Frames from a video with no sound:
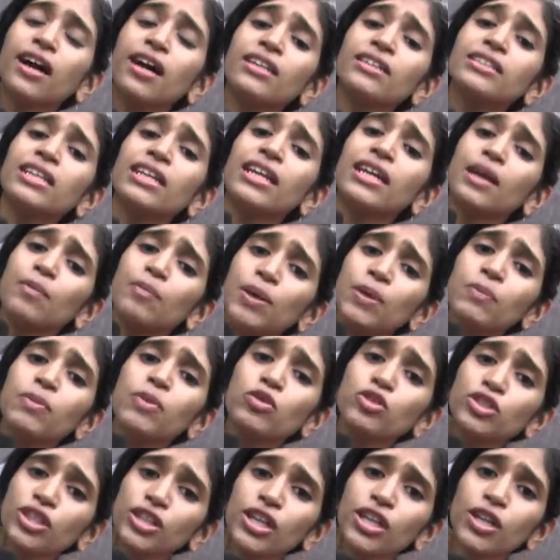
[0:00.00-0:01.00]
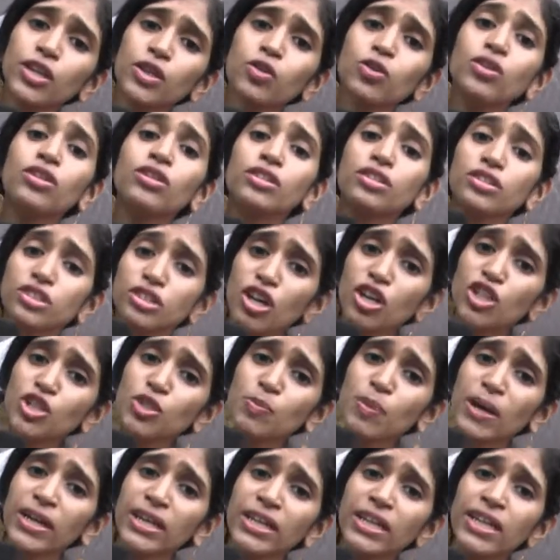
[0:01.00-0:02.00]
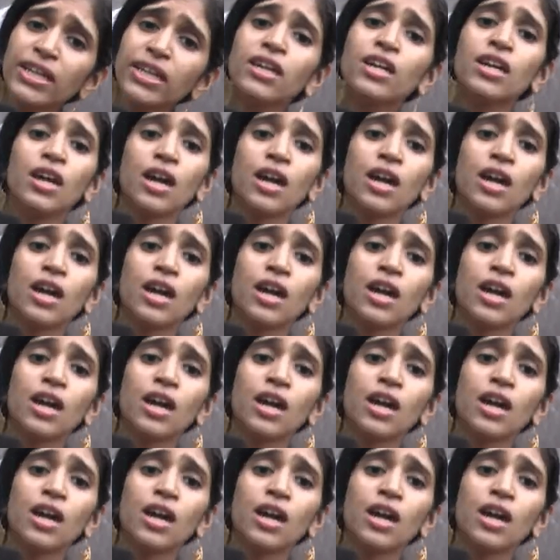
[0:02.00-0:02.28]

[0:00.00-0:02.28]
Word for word: காலத்தில் எப்படி மியூசிக் இருக்குன்னு ரிசர்ச் பண்ணி